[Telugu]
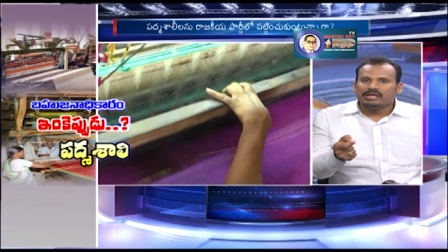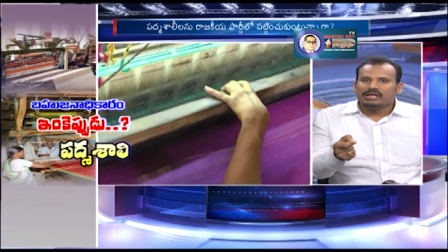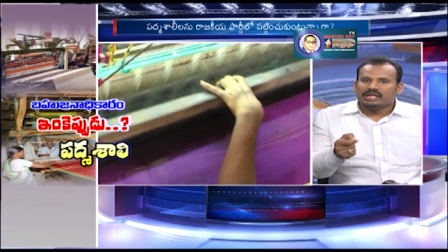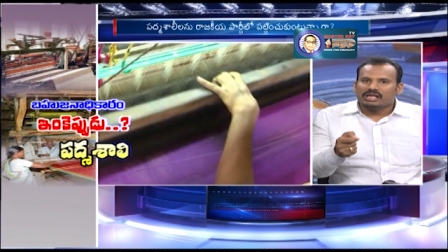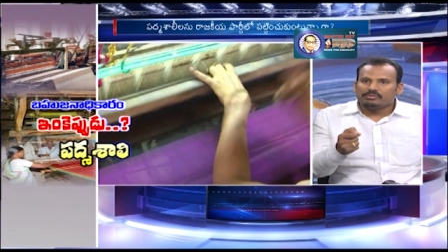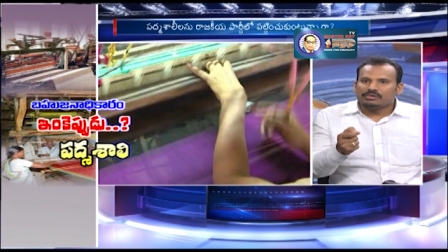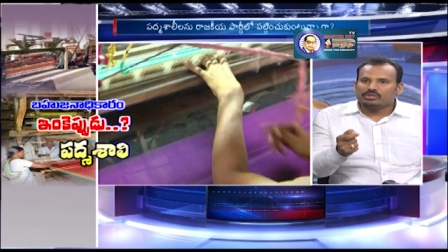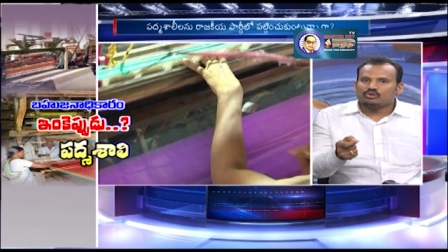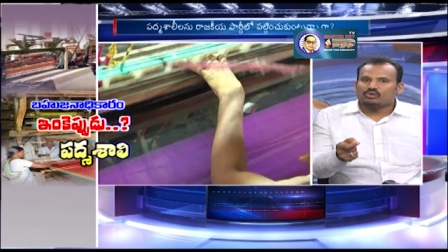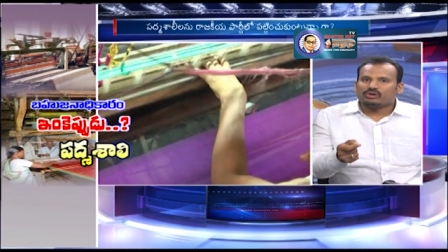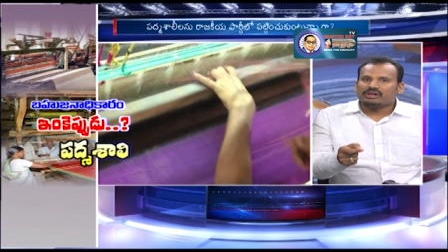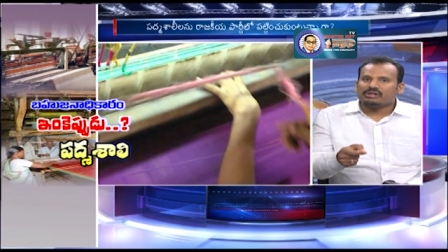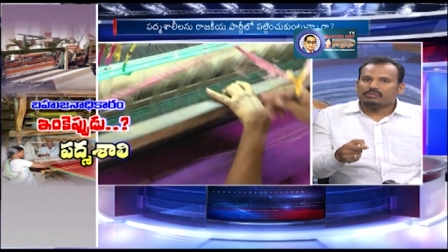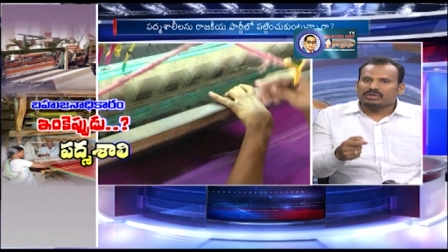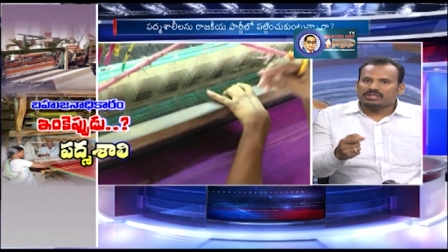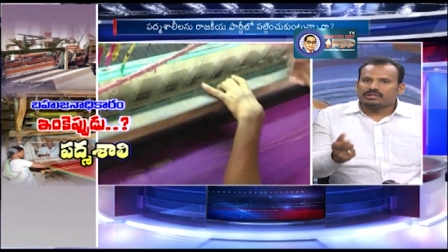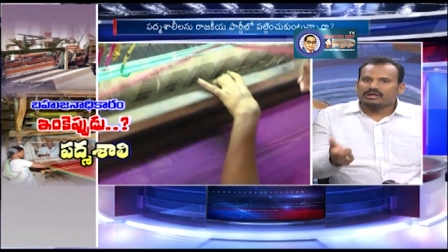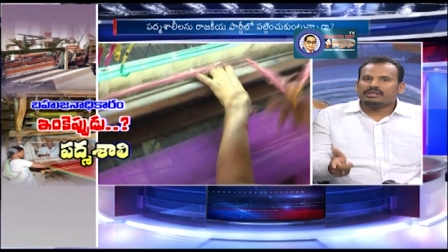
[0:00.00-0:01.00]
ఏమవుతుందంటే
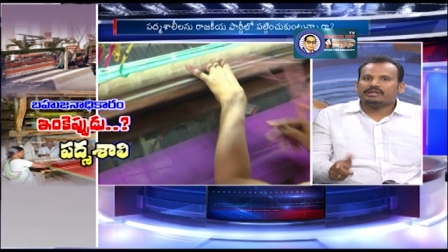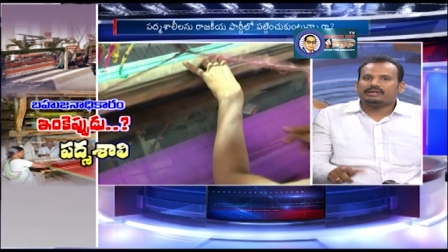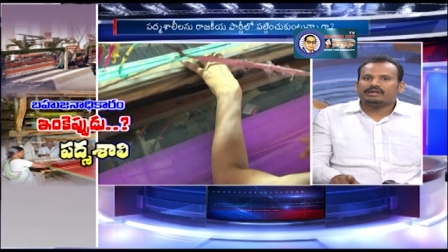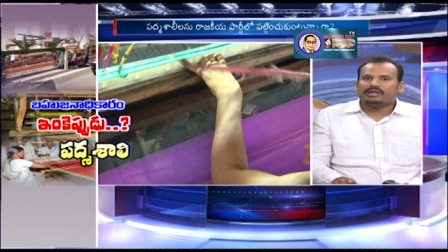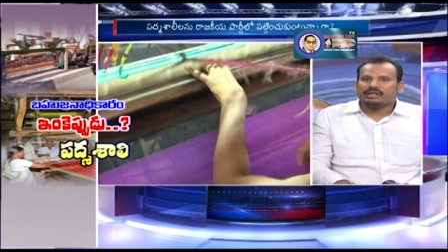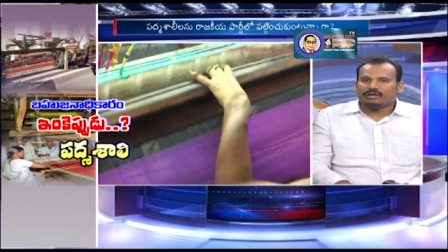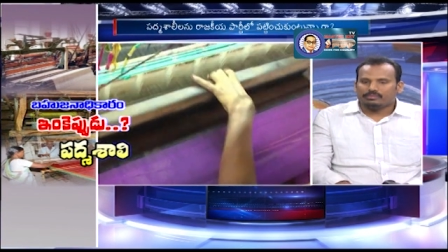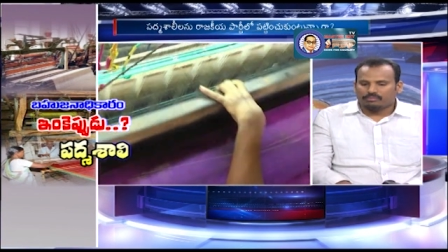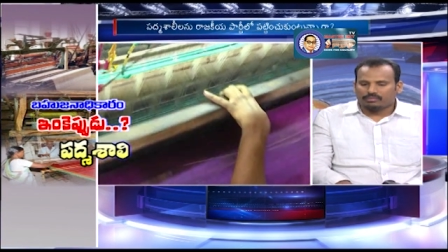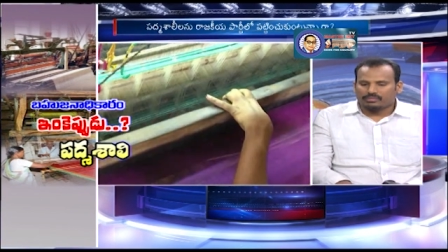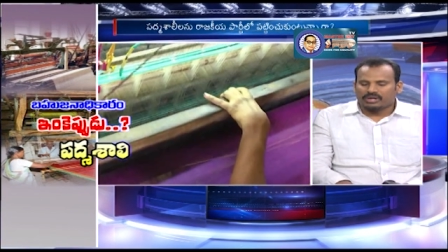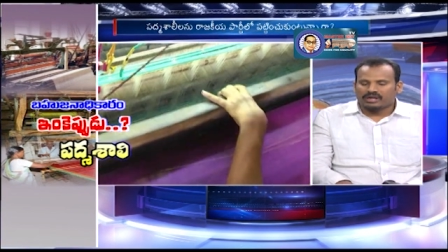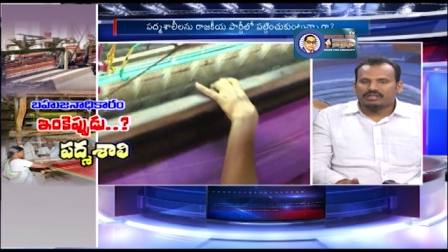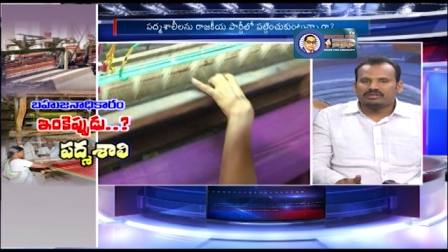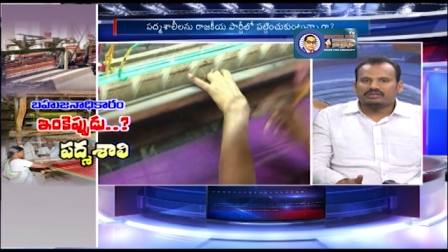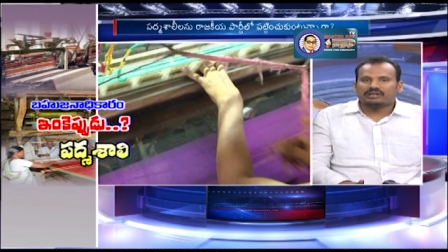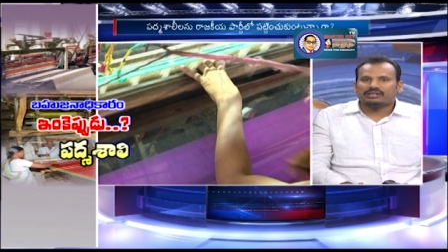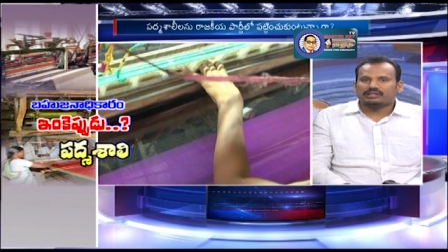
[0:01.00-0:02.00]
మద్యానికి
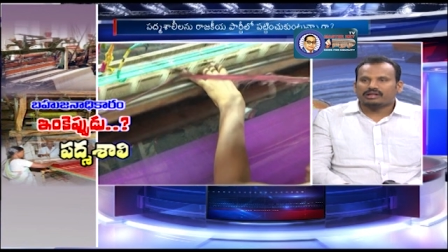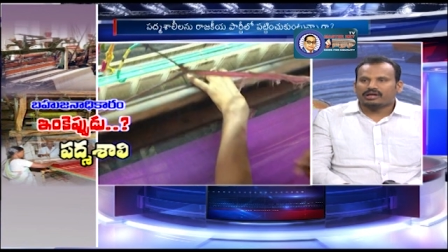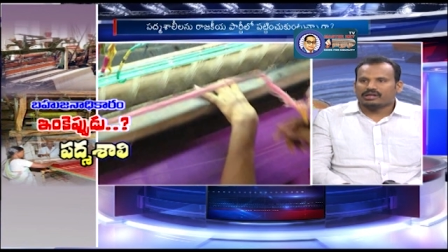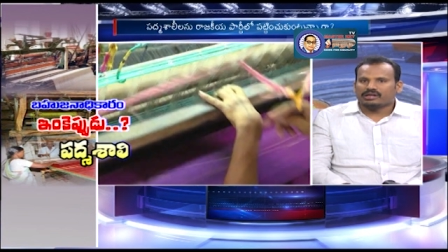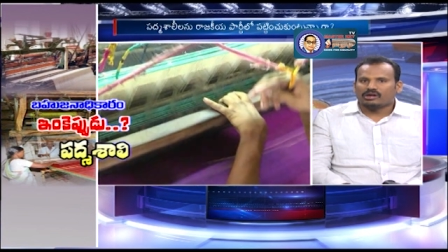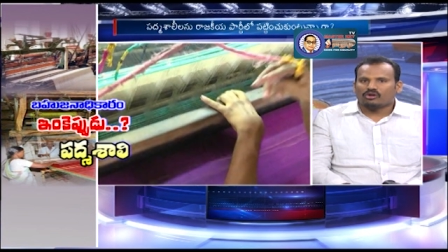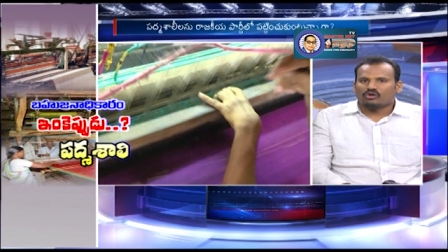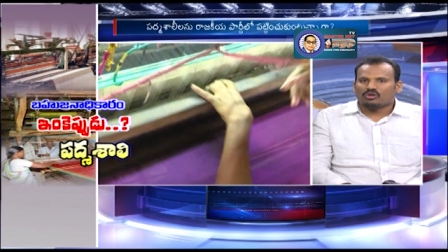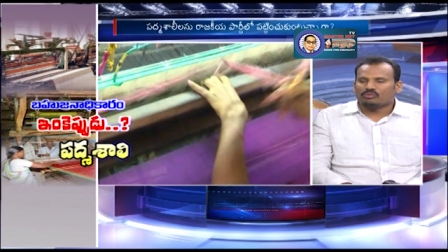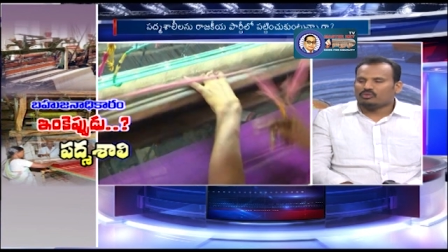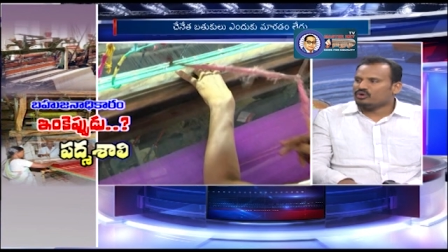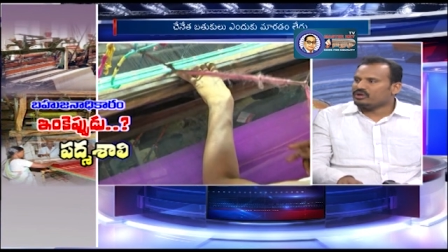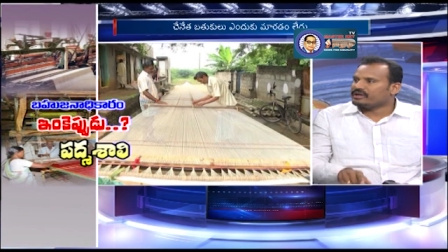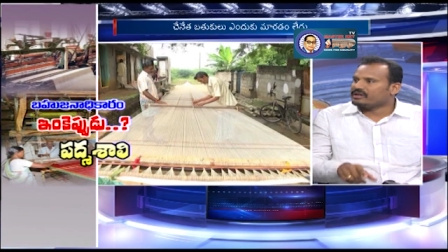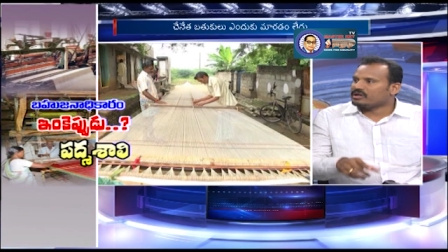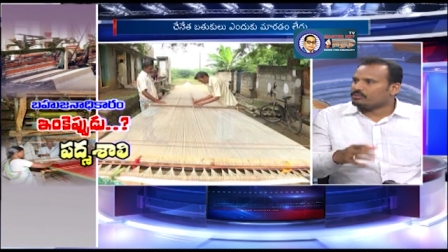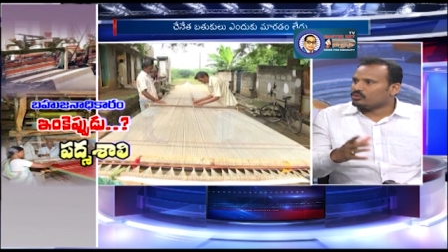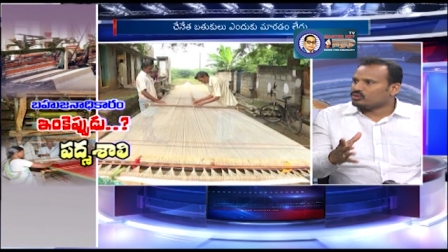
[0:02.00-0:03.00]
బానిసగా తయారు కావడము
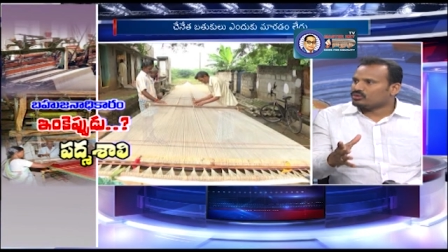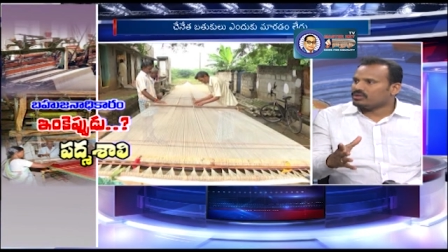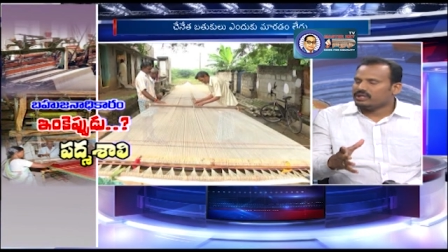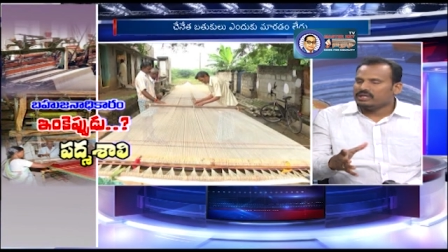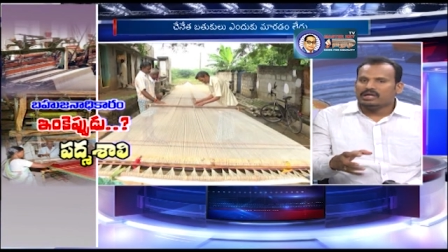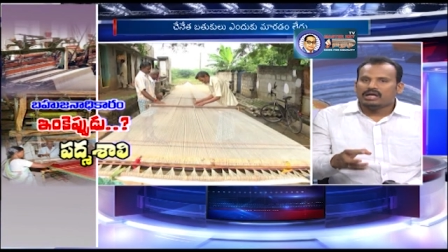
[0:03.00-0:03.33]
లేకపోతే